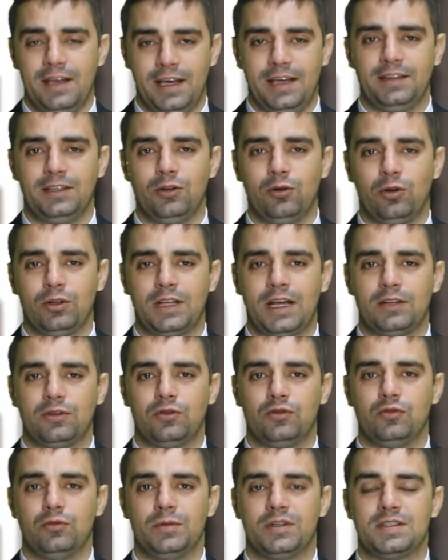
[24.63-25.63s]
Entre em contato
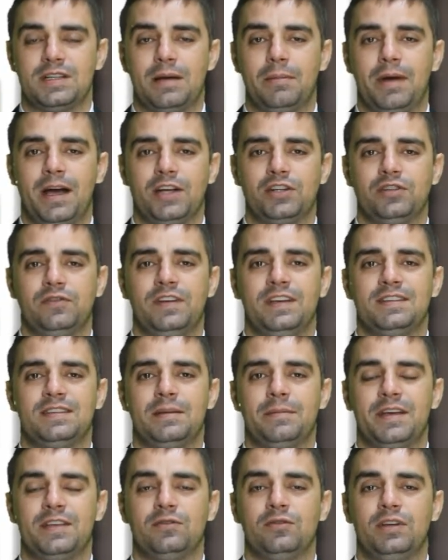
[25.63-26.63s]
com os números abaixo, venha
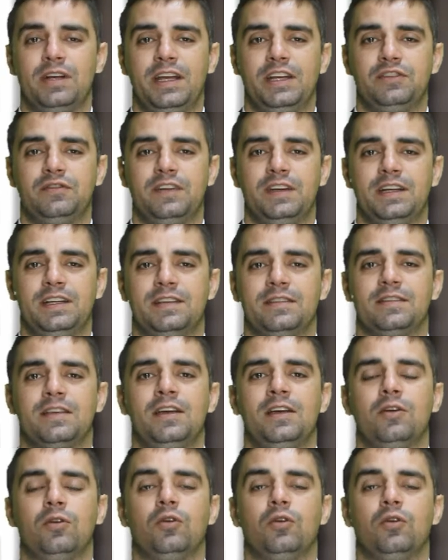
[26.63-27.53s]
ser mais um cliente feliz.